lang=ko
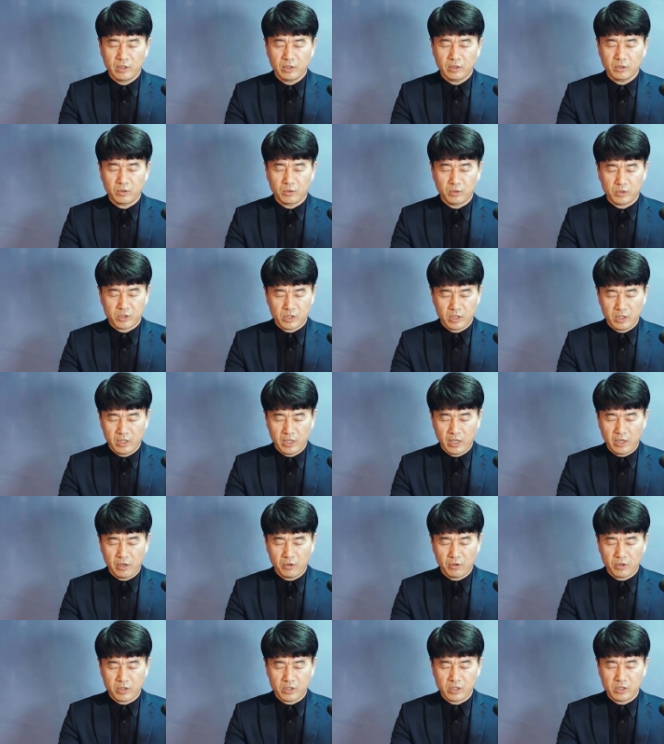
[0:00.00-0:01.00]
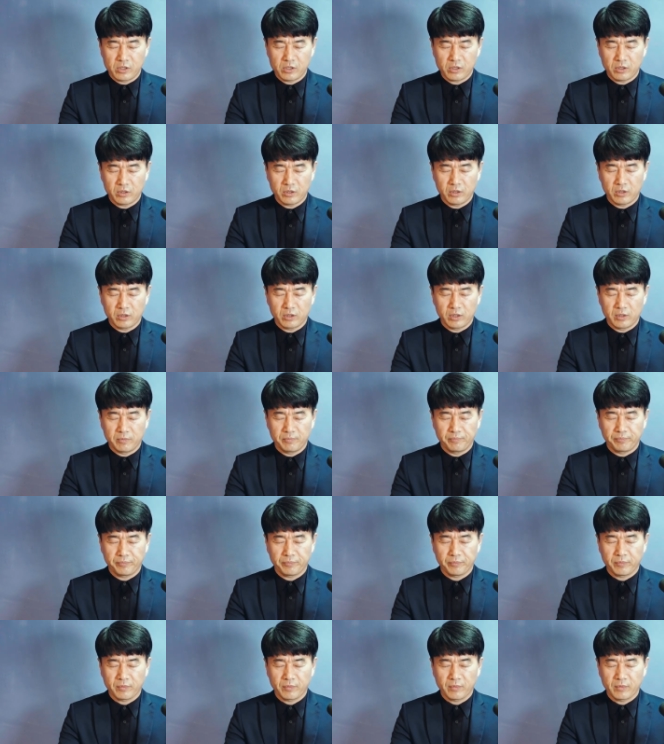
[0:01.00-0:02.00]
또 진리의 영이신 성령님,
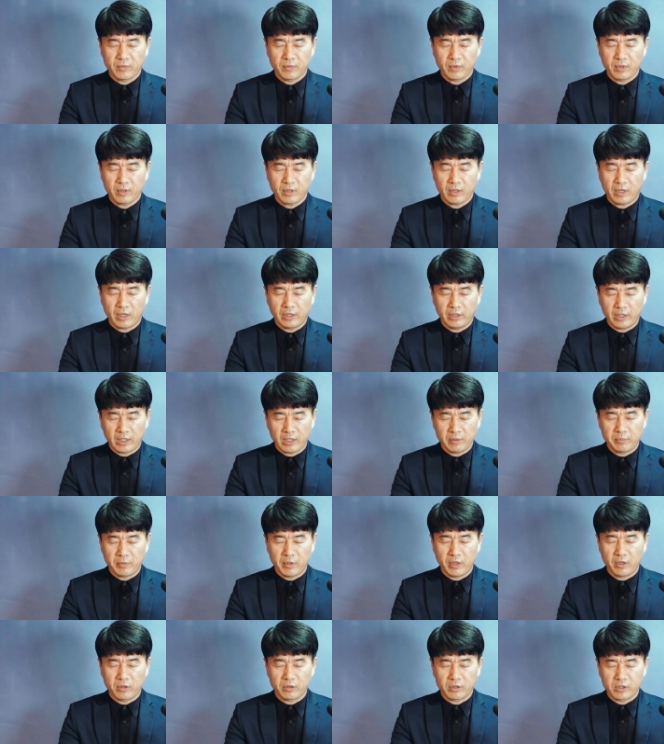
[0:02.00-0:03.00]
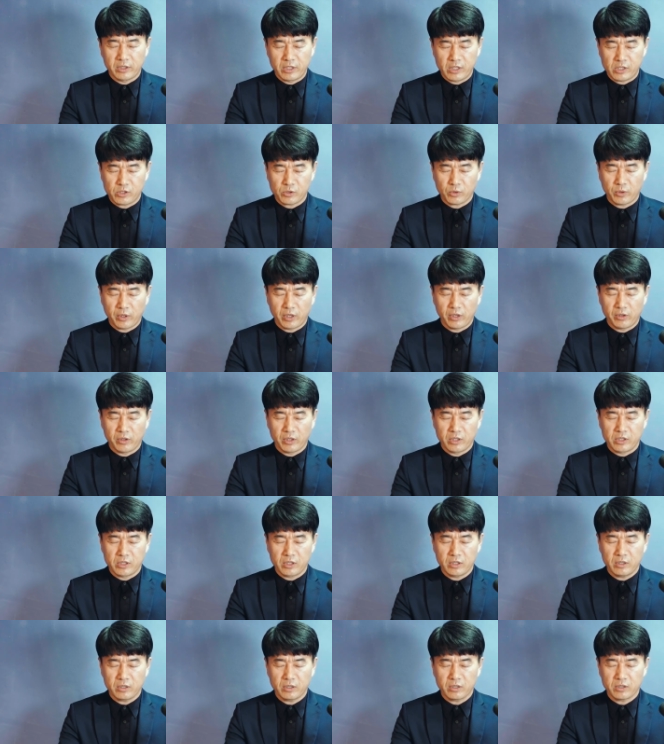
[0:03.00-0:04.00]
하나님의 영, 그리스도의
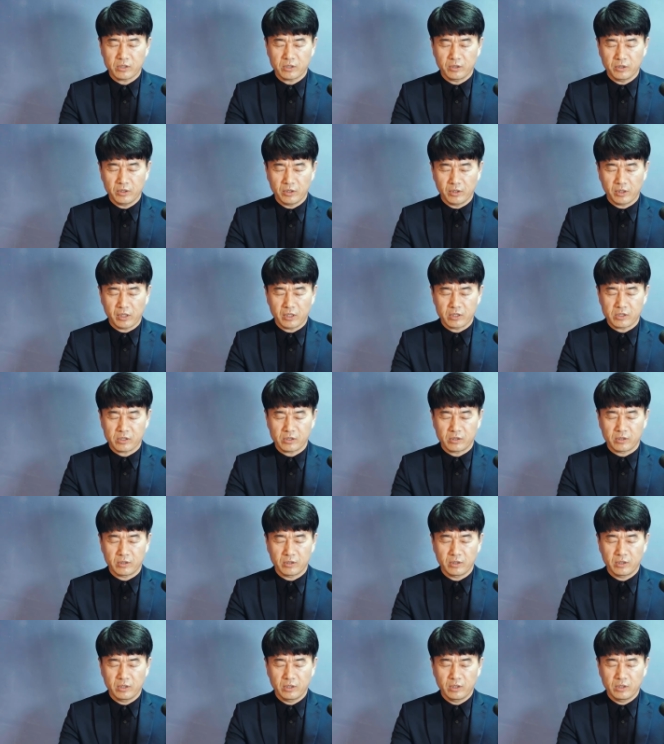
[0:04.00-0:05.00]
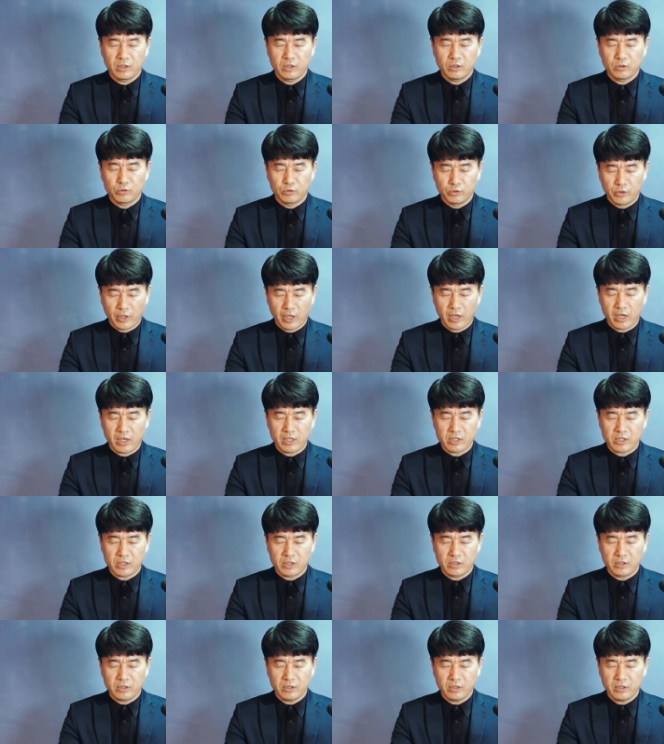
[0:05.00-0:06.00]
영이신 성령께서
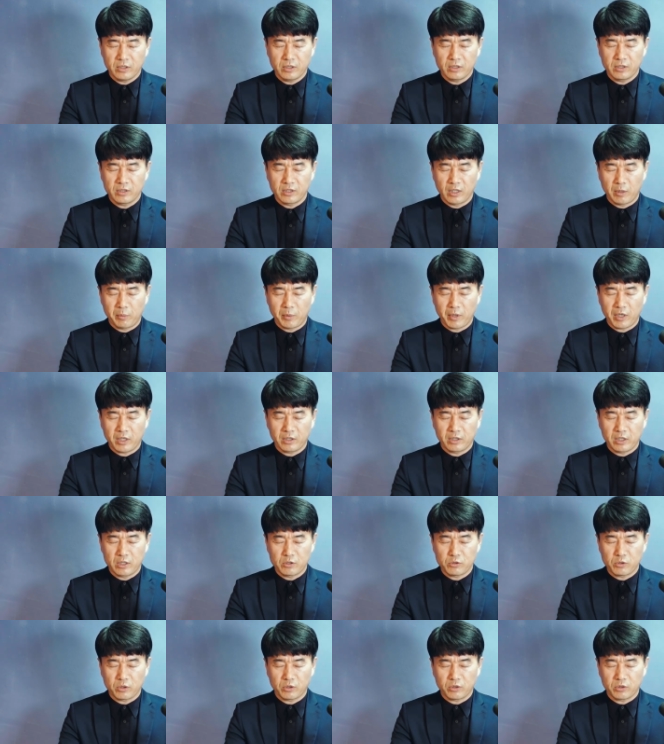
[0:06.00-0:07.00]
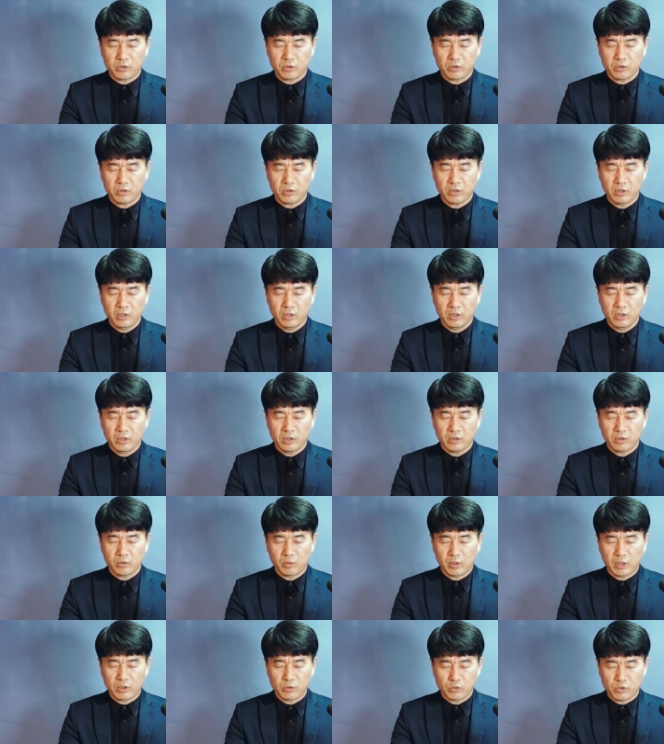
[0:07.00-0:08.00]
운행하시는 예배가 될 수 있도록
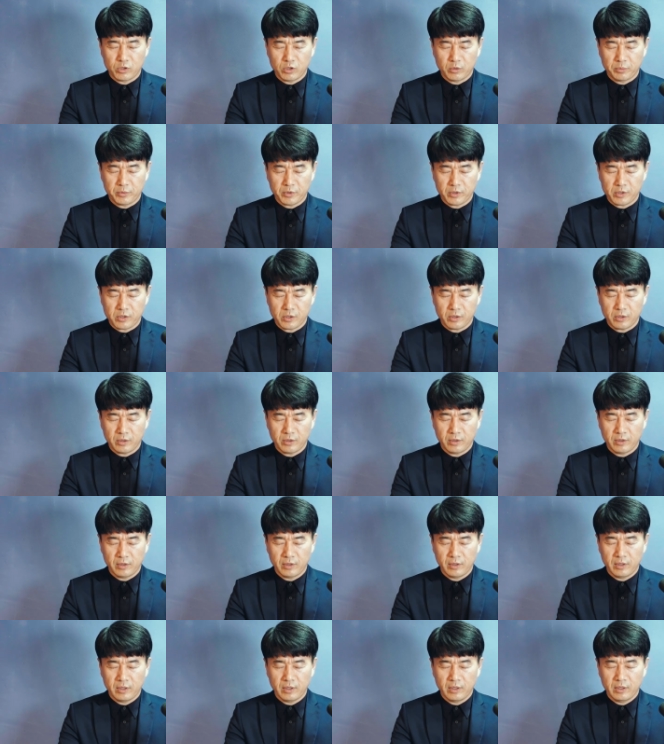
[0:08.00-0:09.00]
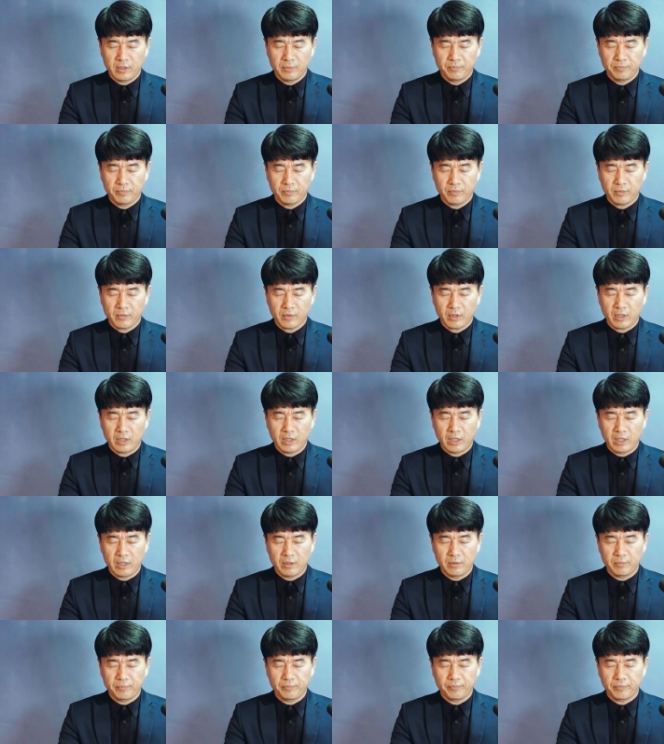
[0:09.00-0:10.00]
도와주시옵소서.
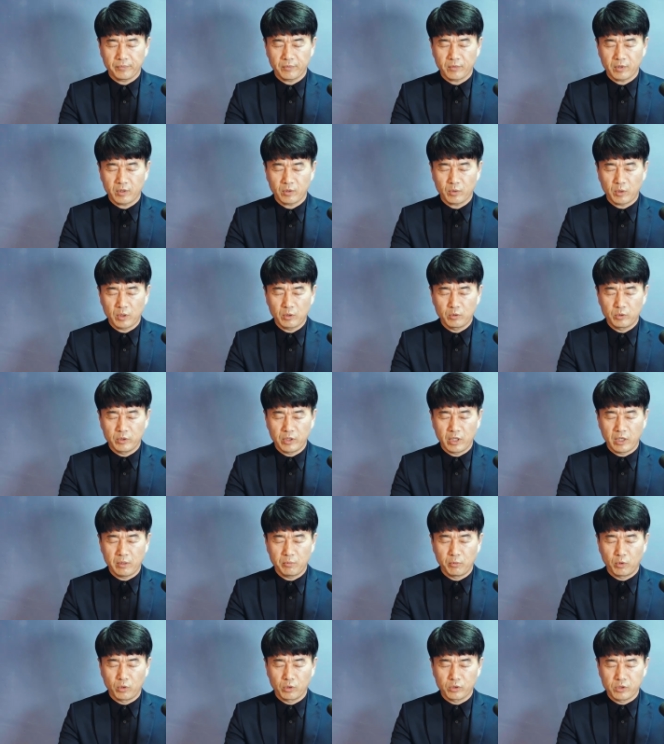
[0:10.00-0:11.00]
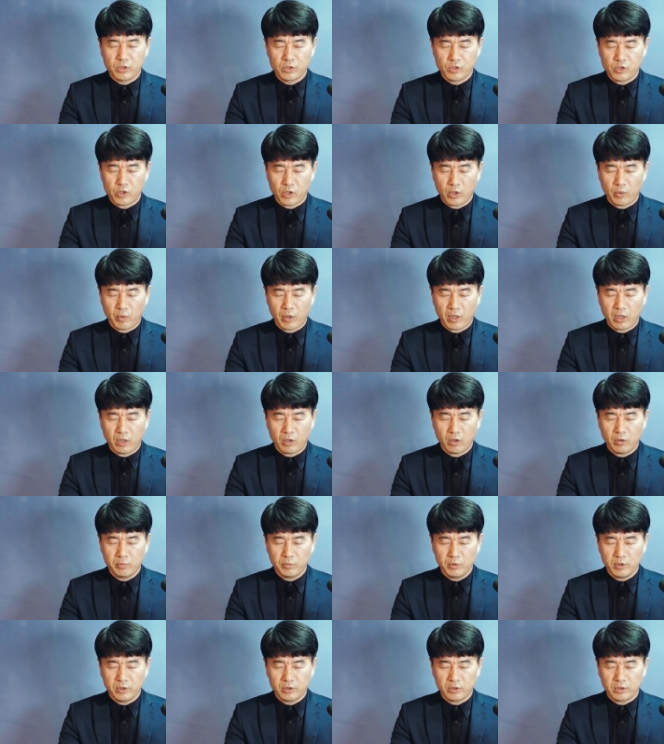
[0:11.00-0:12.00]
하나님, 또한 우리의 모든 죄와
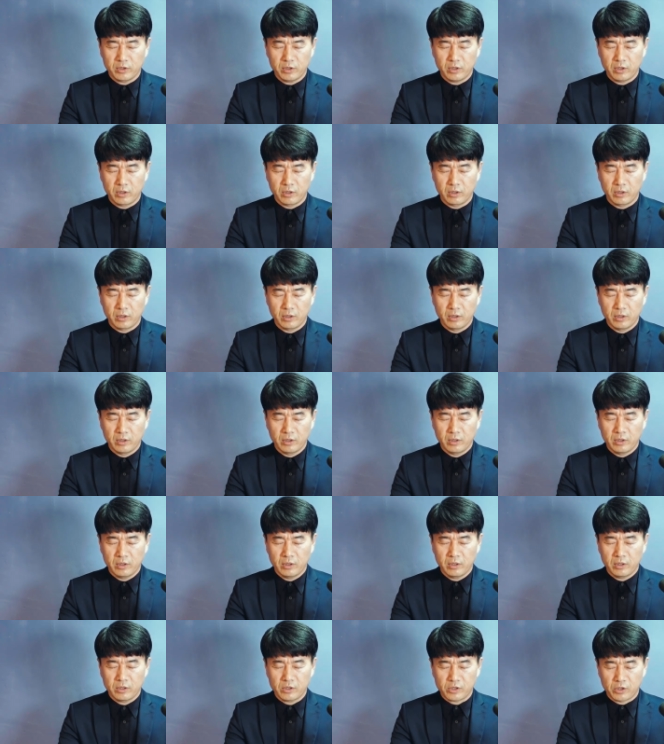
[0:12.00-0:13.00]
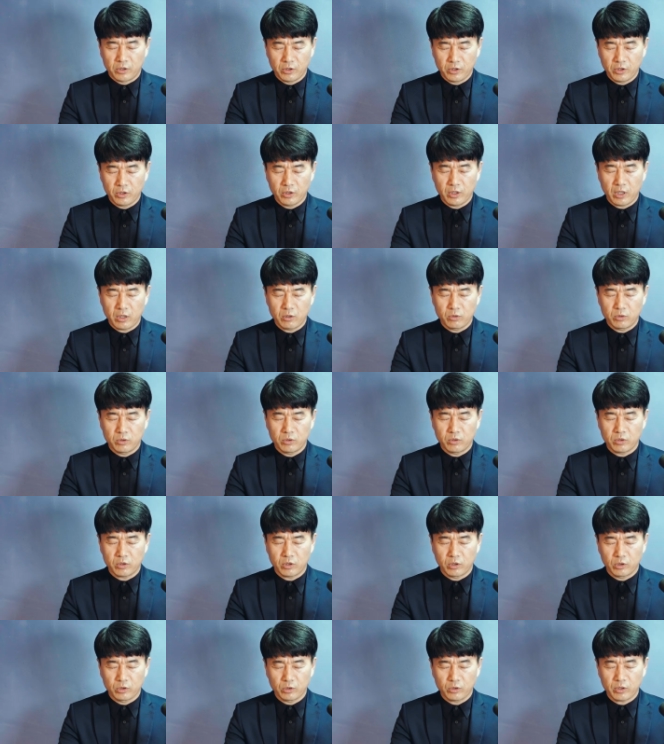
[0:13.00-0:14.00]
허물들을 정결하고
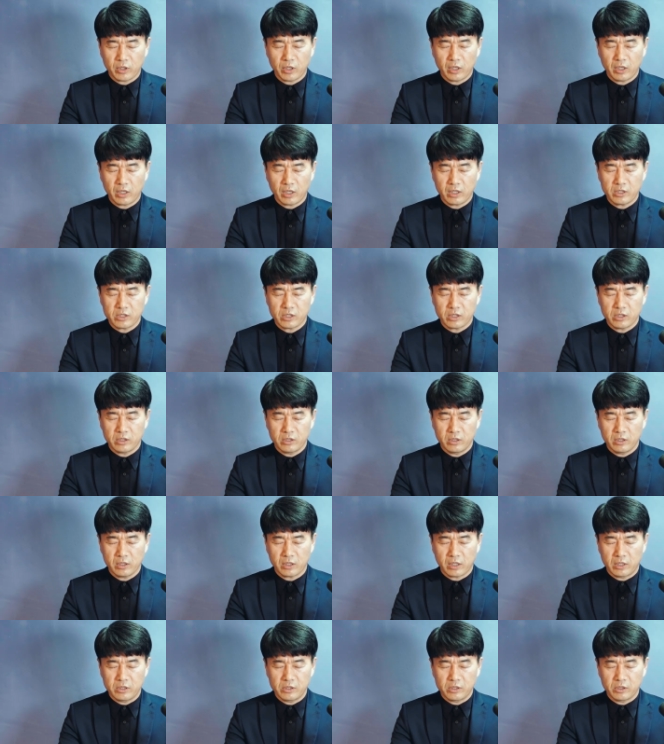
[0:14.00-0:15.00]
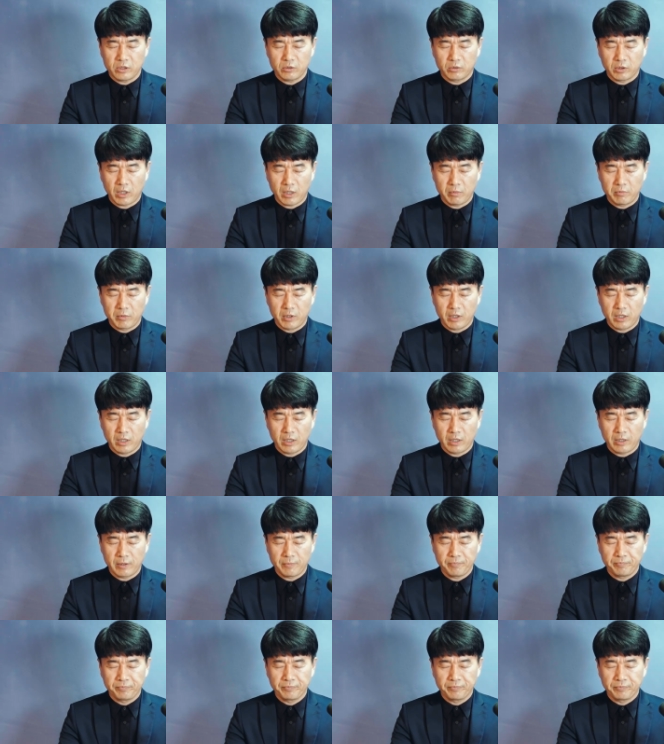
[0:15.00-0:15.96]
거룩해 하시기를 간절히 원합니다.